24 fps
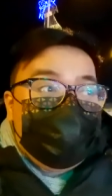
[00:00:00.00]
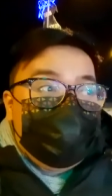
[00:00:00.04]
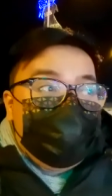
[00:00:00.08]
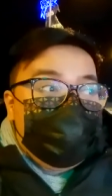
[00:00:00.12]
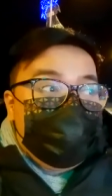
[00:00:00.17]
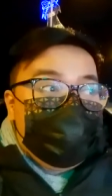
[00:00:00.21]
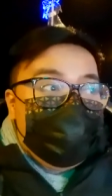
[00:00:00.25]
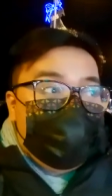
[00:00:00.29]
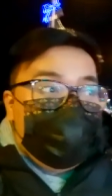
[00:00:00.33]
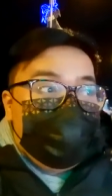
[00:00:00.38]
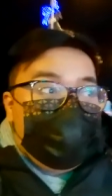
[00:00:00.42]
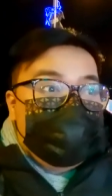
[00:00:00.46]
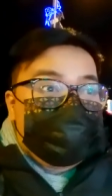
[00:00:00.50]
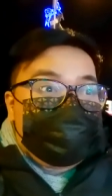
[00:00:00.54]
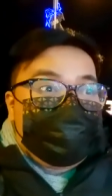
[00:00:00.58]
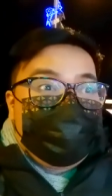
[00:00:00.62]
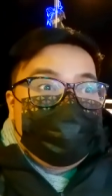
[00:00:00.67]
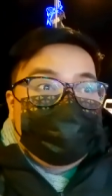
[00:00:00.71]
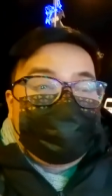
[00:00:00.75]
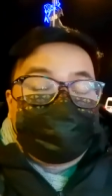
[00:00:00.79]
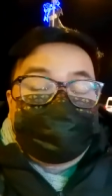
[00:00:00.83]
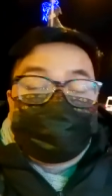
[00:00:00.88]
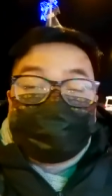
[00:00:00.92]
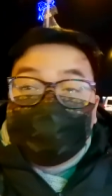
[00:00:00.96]

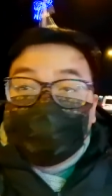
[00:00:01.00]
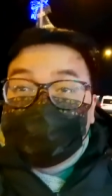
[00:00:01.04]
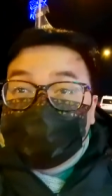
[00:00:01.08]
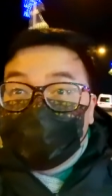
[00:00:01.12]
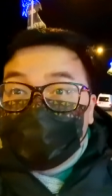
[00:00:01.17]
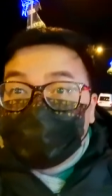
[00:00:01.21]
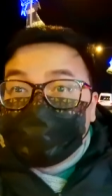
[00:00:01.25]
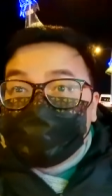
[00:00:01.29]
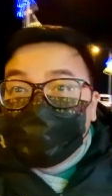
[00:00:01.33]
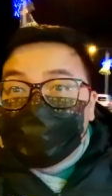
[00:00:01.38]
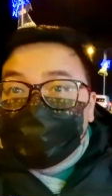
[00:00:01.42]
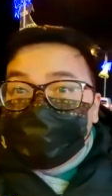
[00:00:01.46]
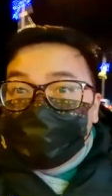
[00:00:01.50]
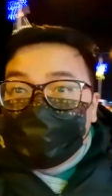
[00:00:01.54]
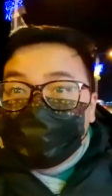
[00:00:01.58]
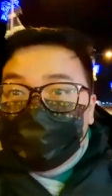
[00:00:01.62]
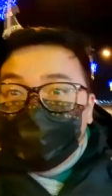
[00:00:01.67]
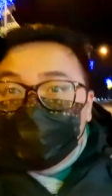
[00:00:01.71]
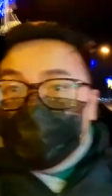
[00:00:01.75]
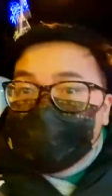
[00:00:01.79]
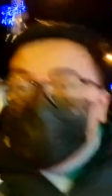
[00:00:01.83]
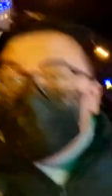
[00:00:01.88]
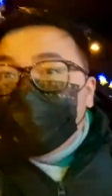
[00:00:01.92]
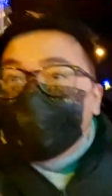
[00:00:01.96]
11pm ng gabi